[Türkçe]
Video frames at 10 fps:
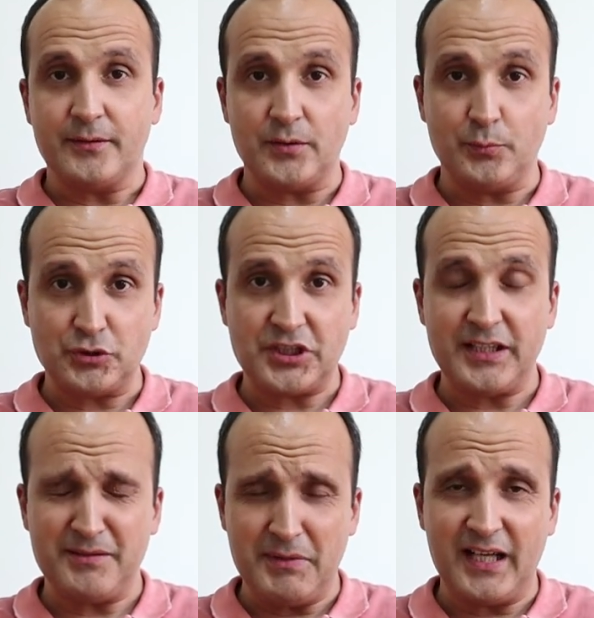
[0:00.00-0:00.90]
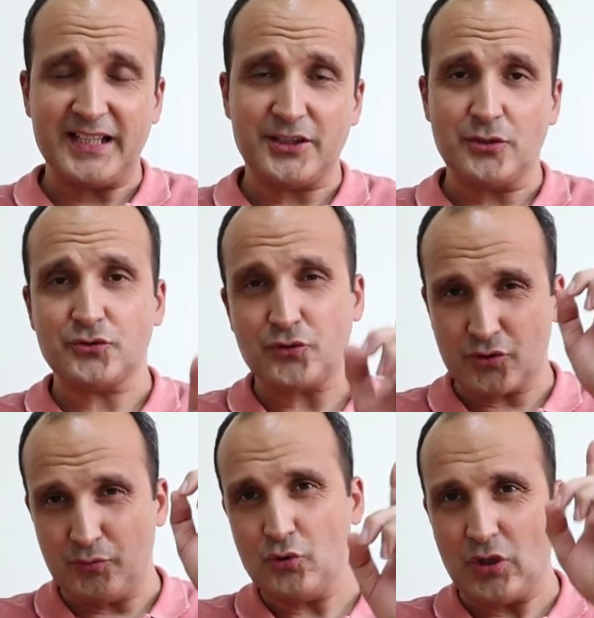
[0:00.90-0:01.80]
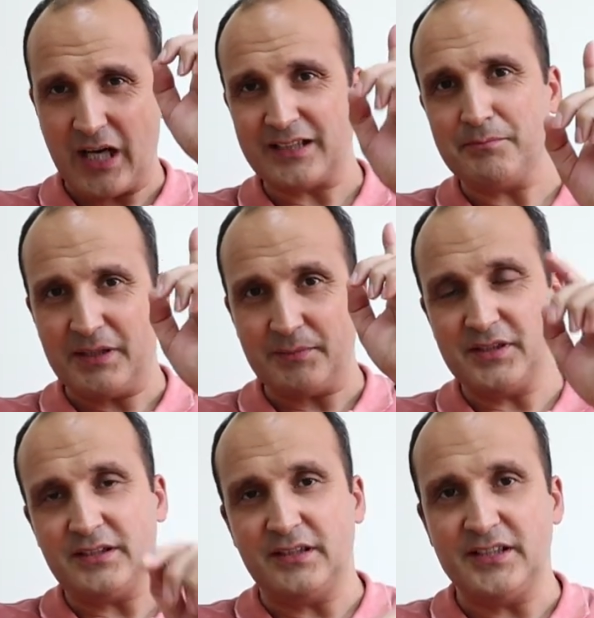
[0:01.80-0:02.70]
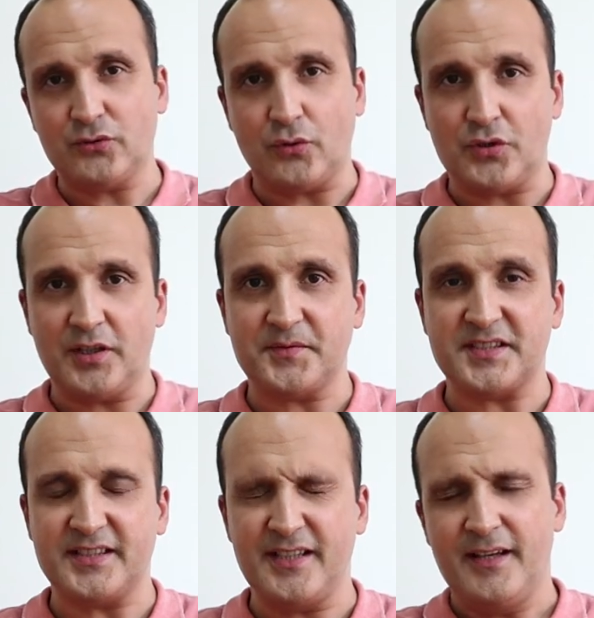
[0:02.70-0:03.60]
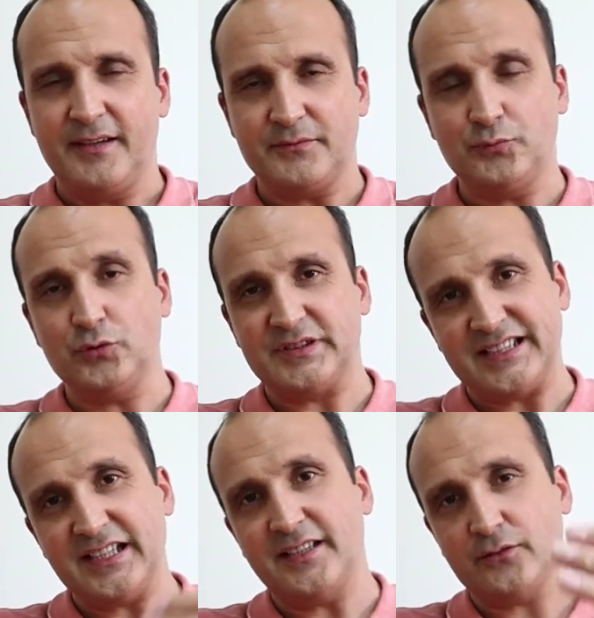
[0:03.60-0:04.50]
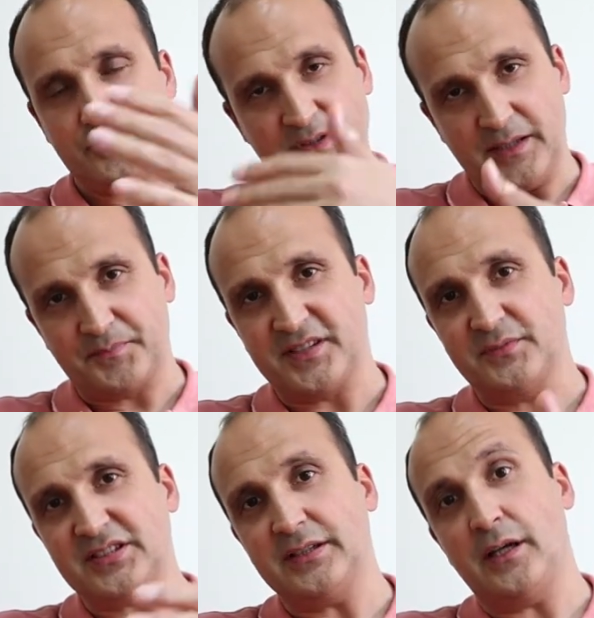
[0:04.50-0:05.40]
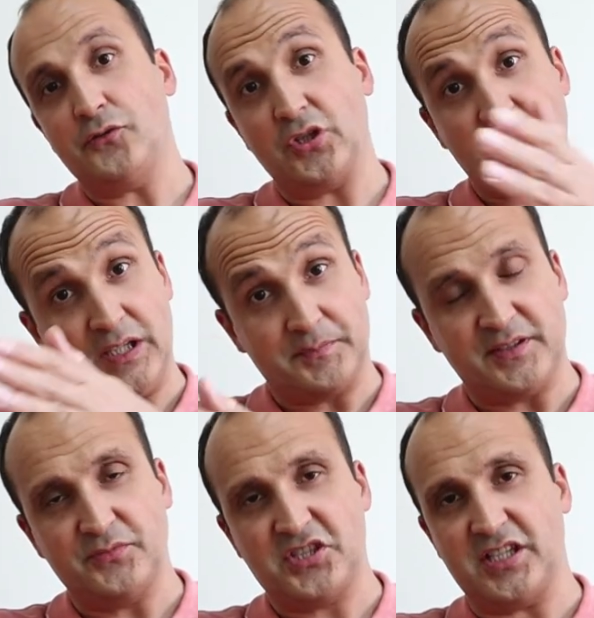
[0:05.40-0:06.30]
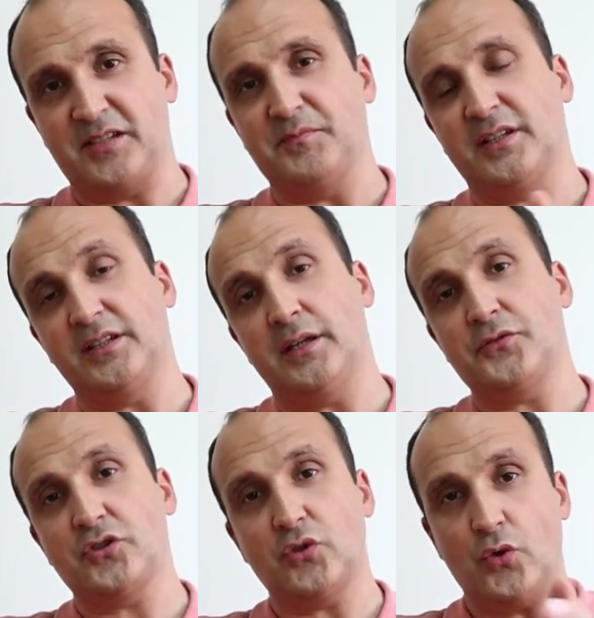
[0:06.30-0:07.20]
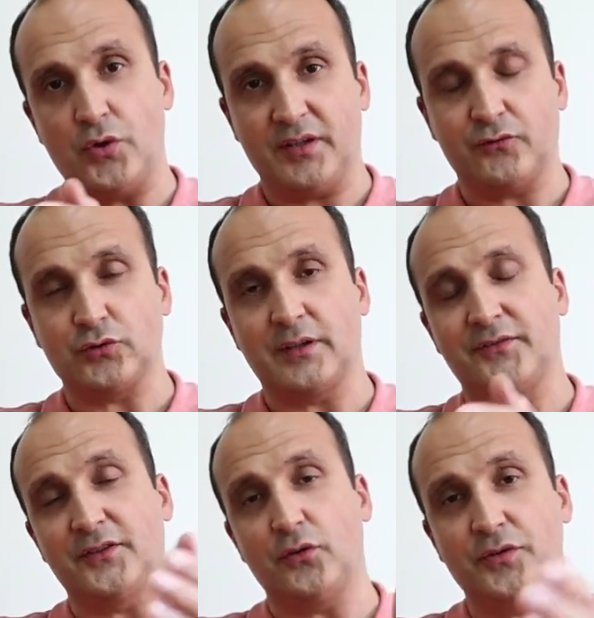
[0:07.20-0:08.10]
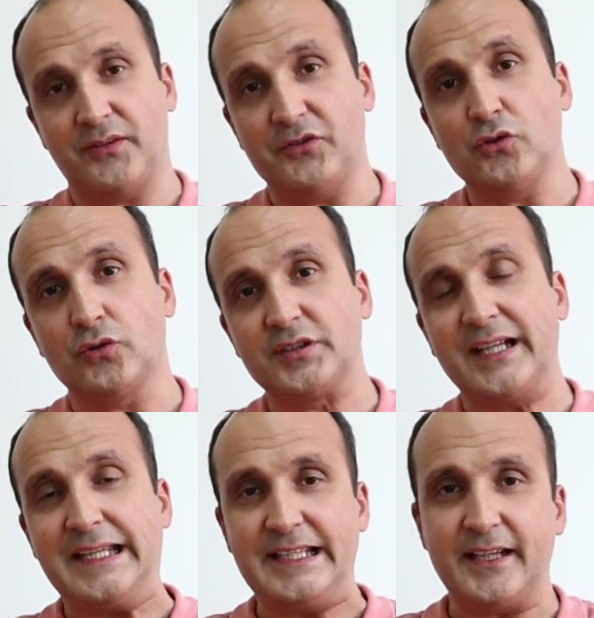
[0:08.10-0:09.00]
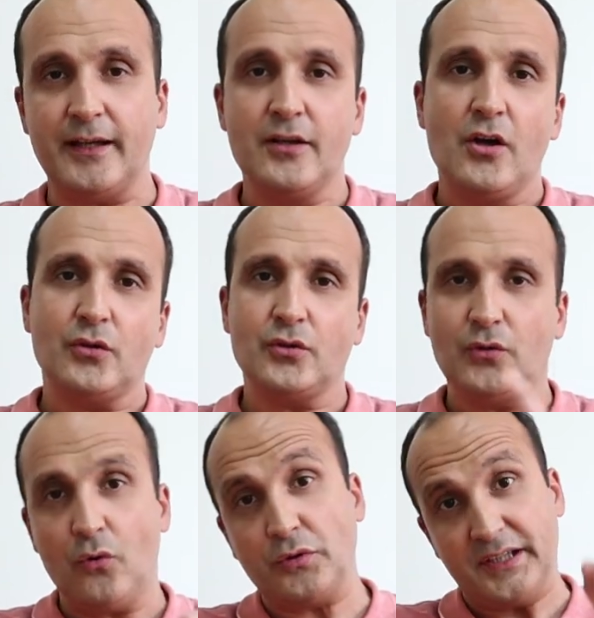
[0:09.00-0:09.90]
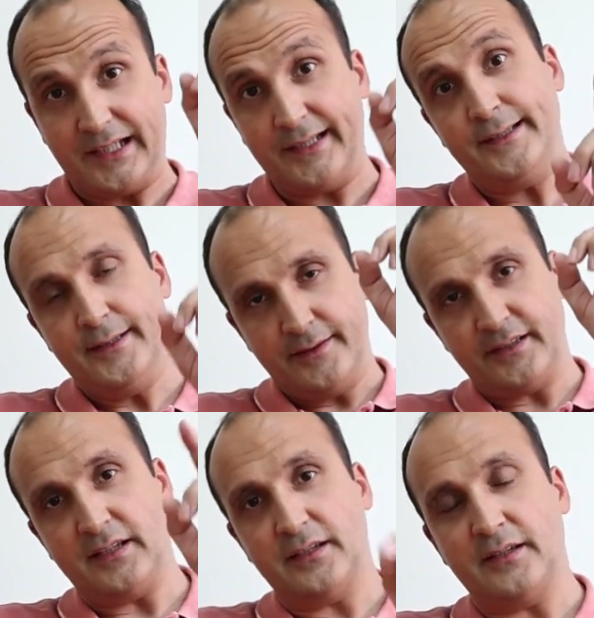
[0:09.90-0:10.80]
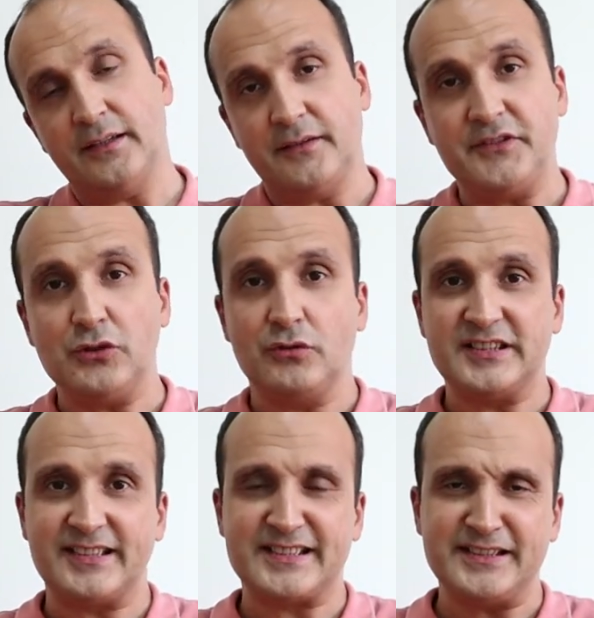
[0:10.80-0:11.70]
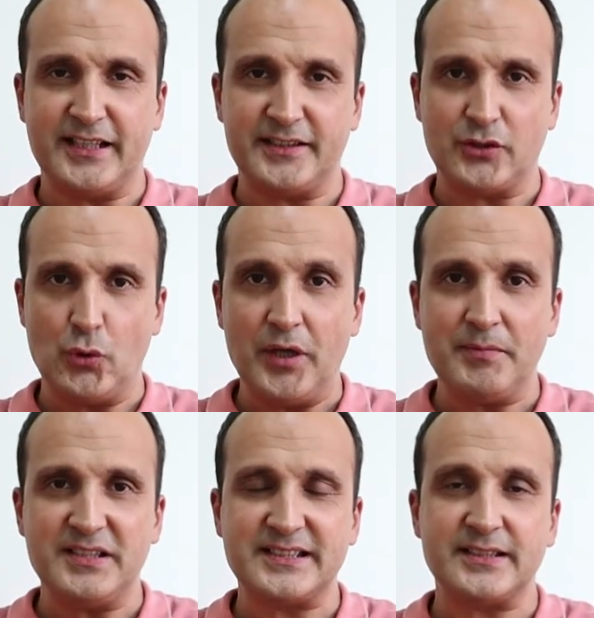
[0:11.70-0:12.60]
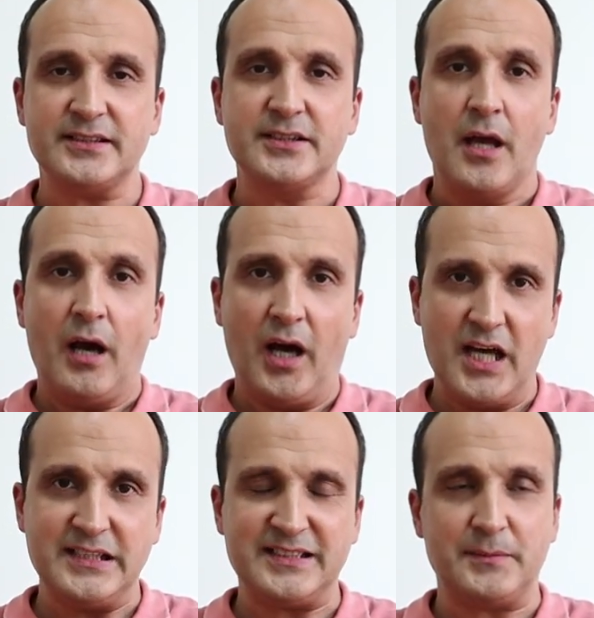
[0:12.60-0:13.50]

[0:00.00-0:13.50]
Ee, bu seriyi merak ediyorsunuz şimdi yukarıdan ben bir link koyacağım size. Bu seride yaptığımız, daha önceki yaptığımız çekimleri, daha önceki örnek fotoğrafları, örnek videoları da yine oradaki e, video listesinden de görebilirsiniz. Aynı